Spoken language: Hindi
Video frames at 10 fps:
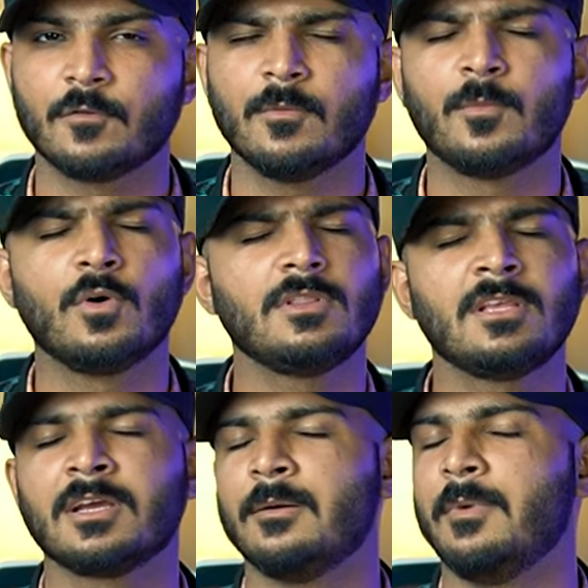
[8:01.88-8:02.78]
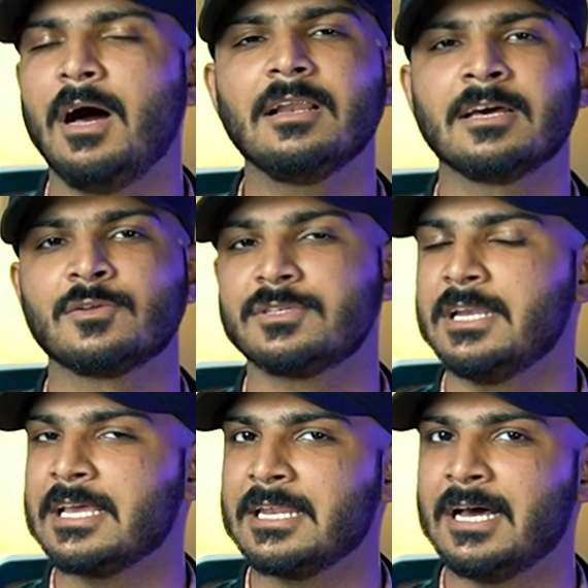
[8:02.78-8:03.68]
रहा होगा बहुत ही कमाल का रोस्ट
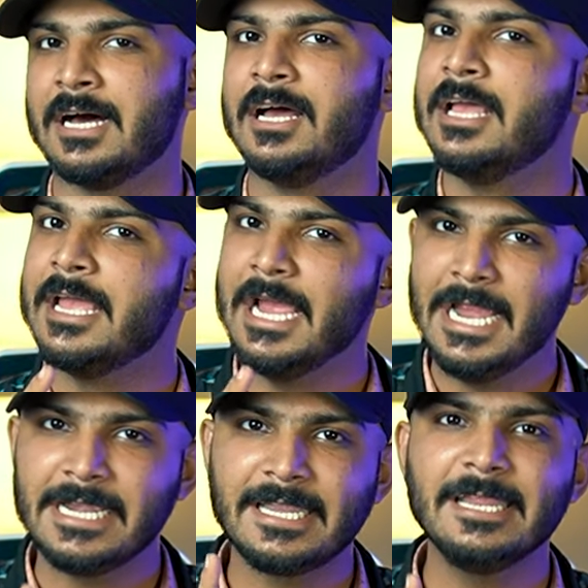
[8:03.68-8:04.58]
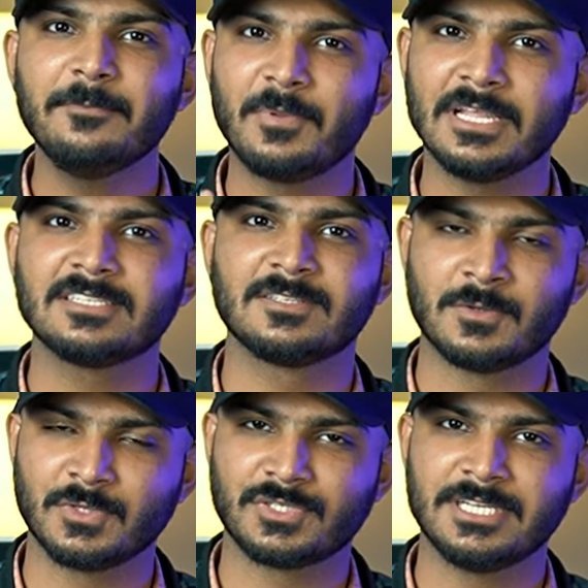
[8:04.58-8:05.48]
है लेकिन हाँ 18 प्लस
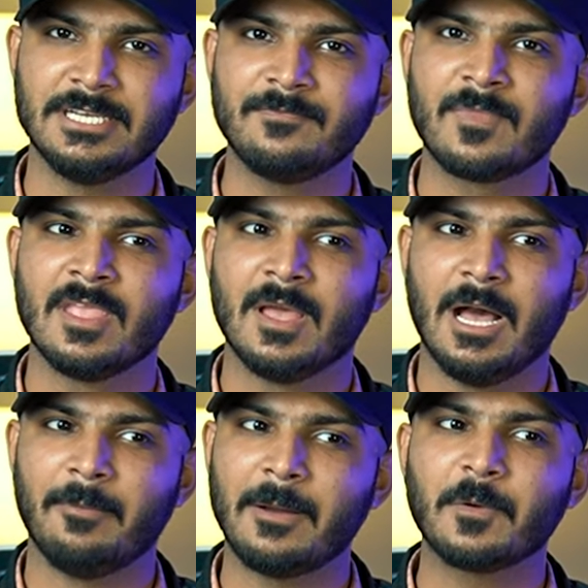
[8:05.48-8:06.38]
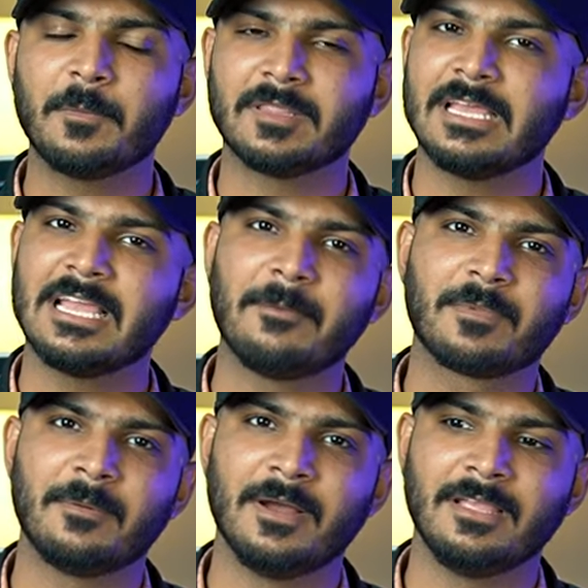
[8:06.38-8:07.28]
रोस्ट है अब आपको पता है कि
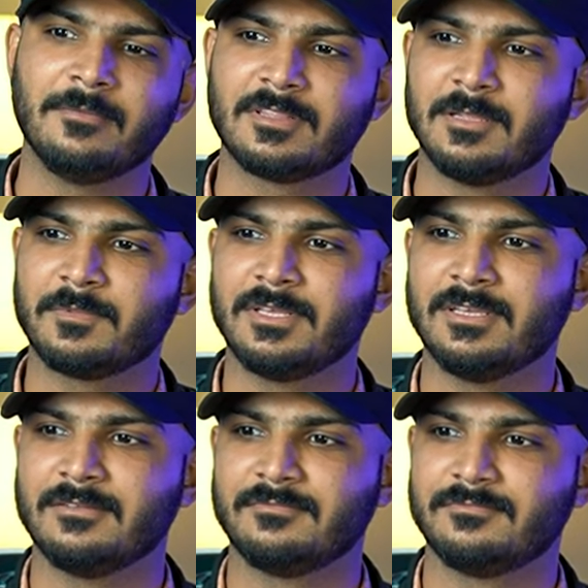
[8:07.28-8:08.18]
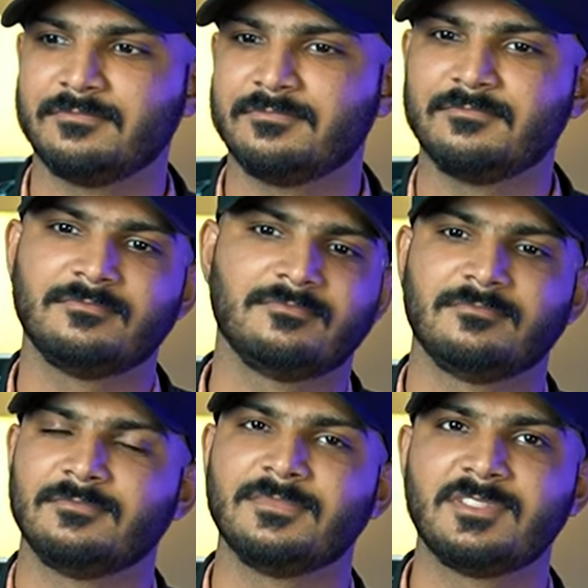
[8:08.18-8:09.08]
आपका भाई मतलब कि
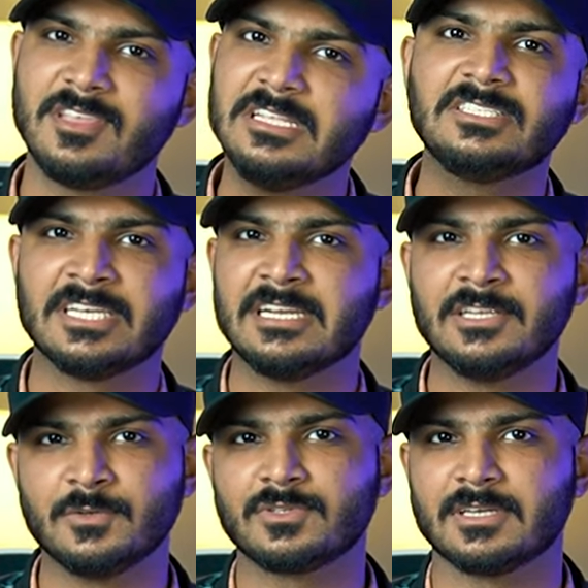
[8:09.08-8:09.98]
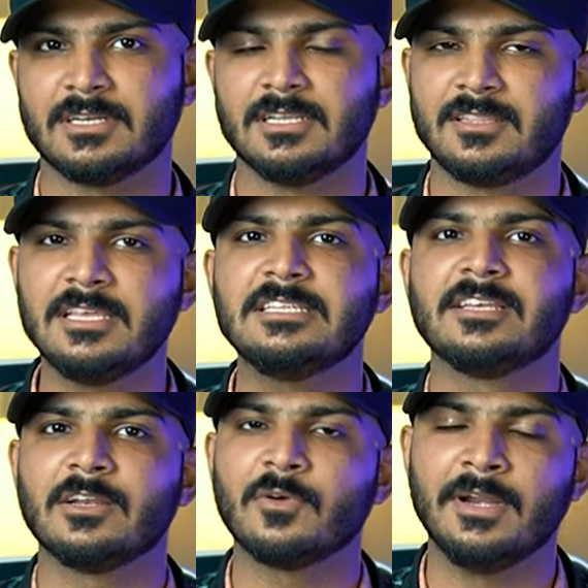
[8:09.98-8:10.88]
तीन चैनल यूज़ कर रहा है तीन
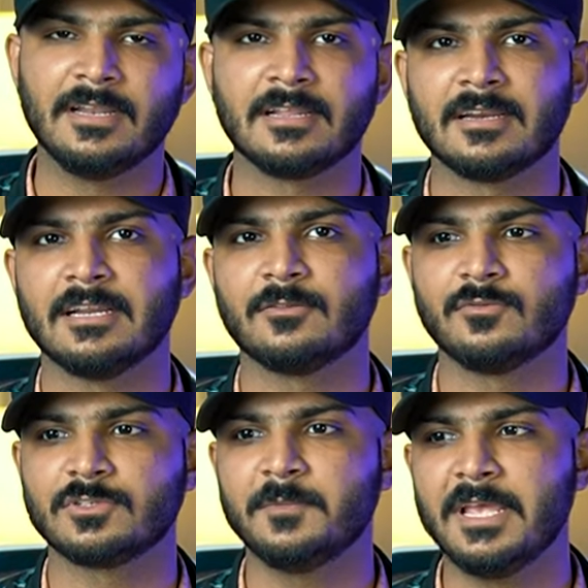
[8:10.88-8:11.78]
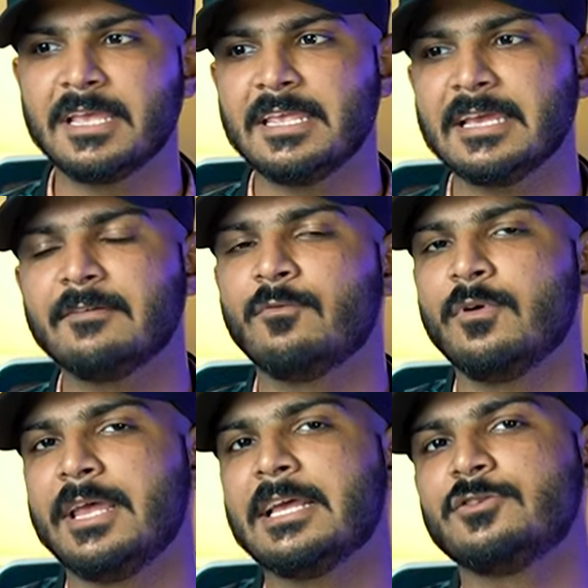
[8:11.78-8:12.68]
चैनल को हैंडल कर रहा है तो उसमें एक ये कि
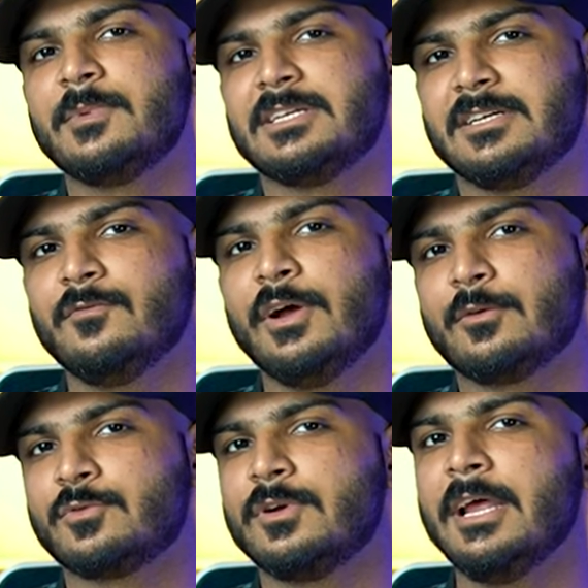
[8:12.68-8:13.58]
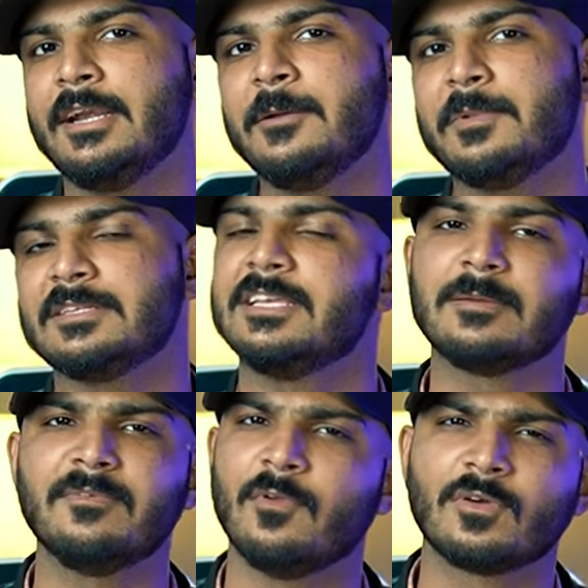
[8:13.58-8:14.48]
वो एक जो मेरा चैनल वो एक थोड़ा एटीन प्लस है
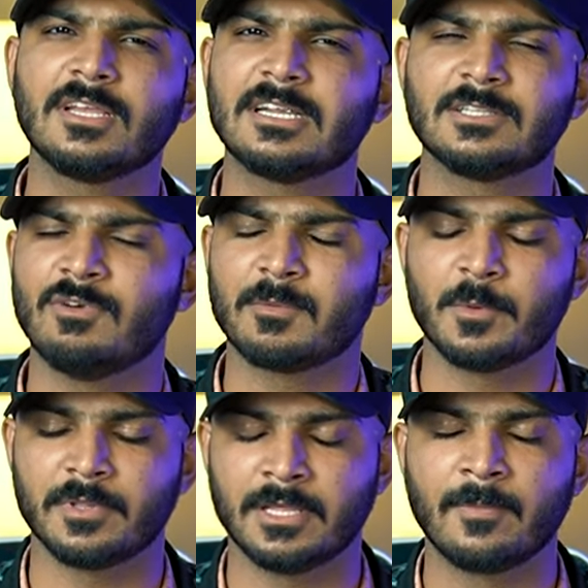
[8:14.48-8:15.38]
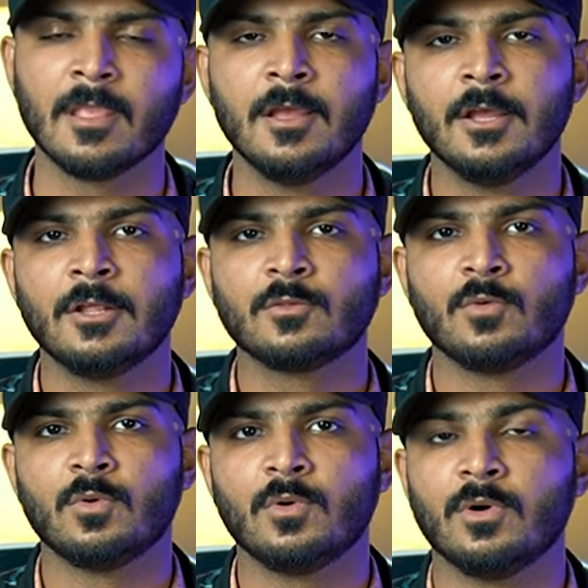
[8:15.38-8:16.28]
एक में ब्लॉगिंग करता हूँ आपको पता है तो